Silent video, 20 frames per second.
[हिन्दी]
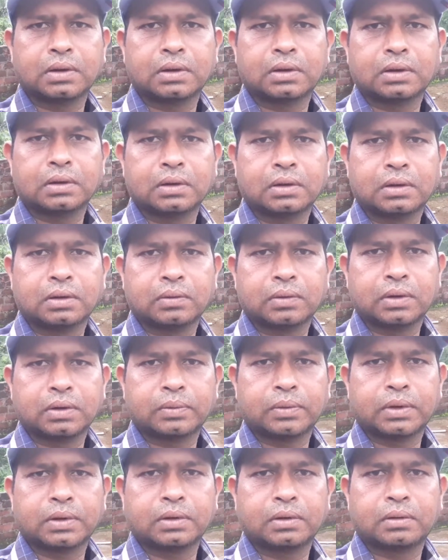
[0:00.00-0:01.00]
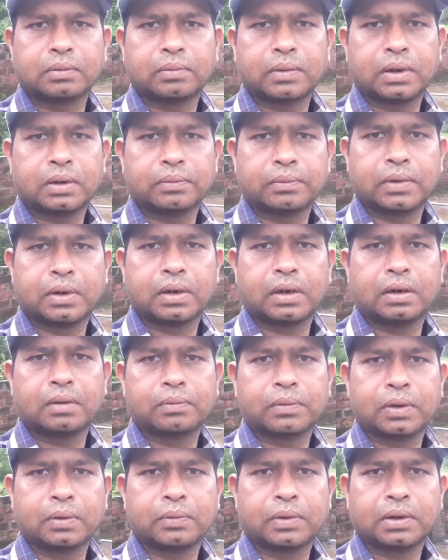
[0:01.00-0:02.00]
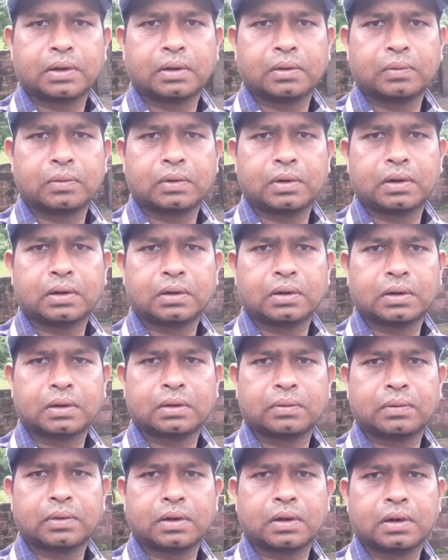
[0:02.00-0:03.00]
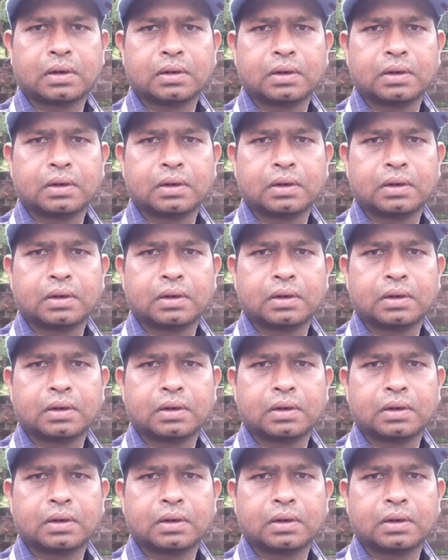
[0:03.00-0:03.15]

सिर्फ विनोद तो बस दोस्तों इतना ही